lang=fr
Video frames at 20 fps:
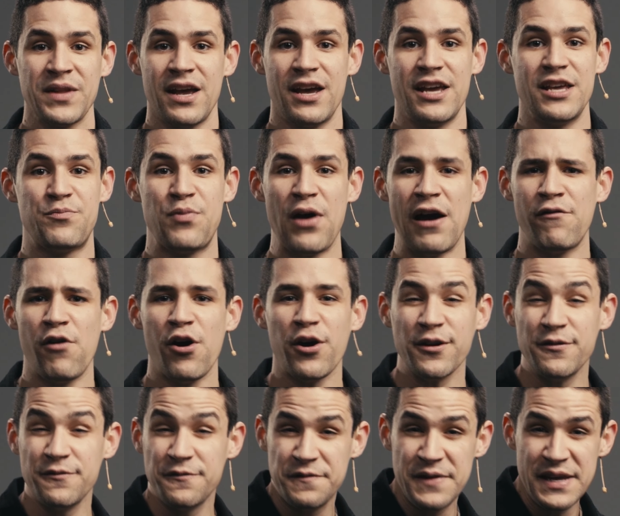il peut avoir
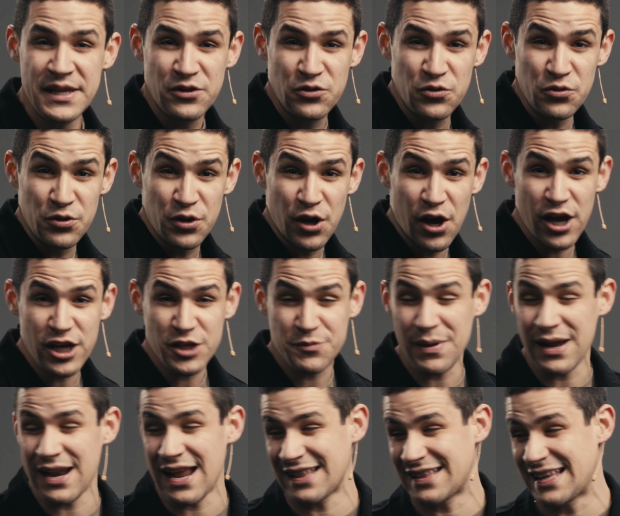une vie tout croche
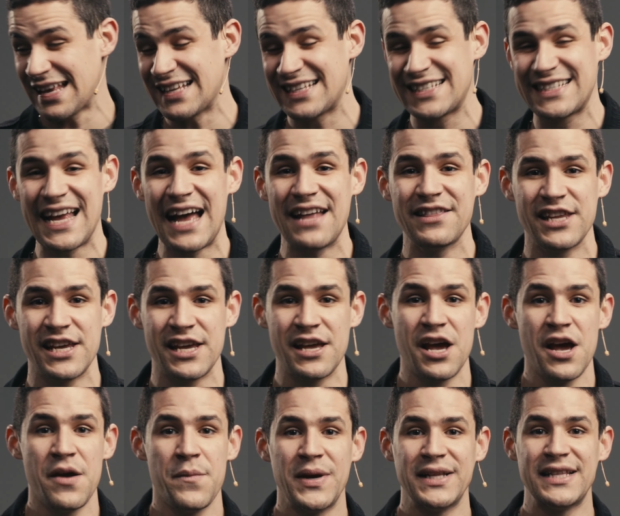pendant des années,
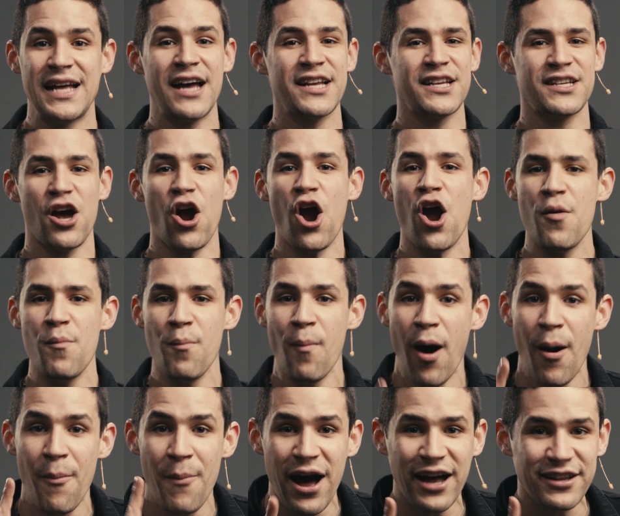mais dans un
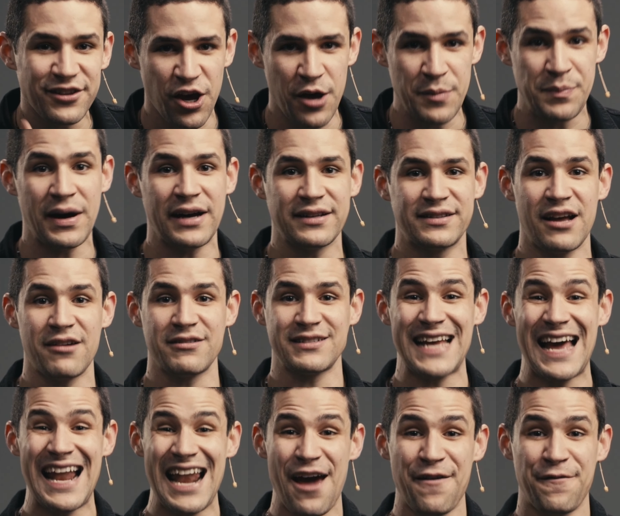moment de repentance,
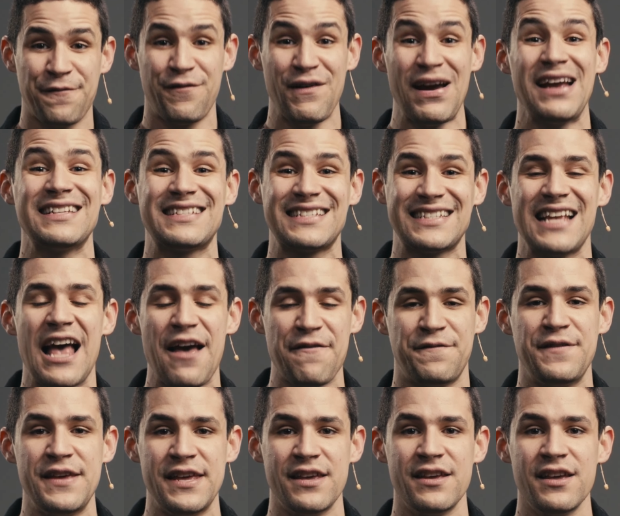à la fin de sa
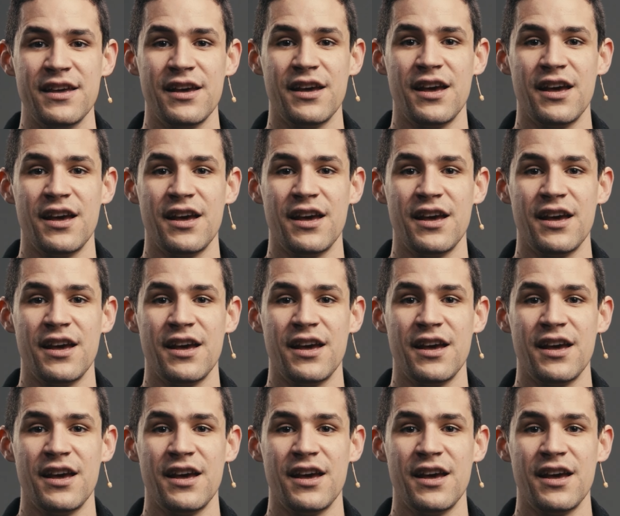vie,